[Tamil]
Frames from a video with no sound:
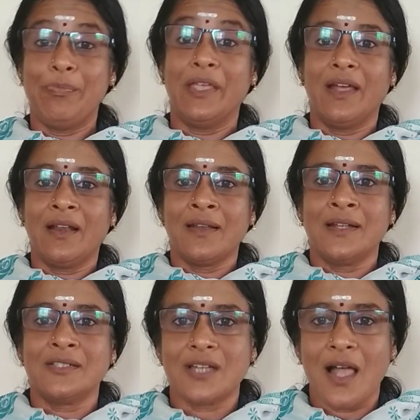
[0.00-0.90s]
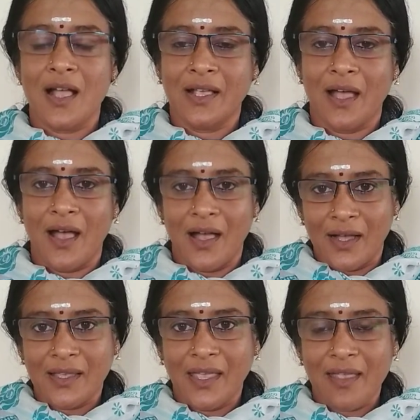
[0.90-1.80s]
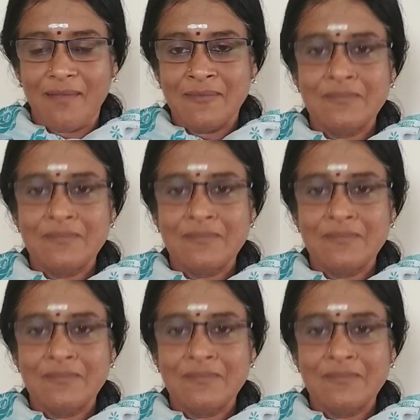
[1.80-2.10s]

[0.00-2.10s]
பிறர் நன்றாக ஆக்கி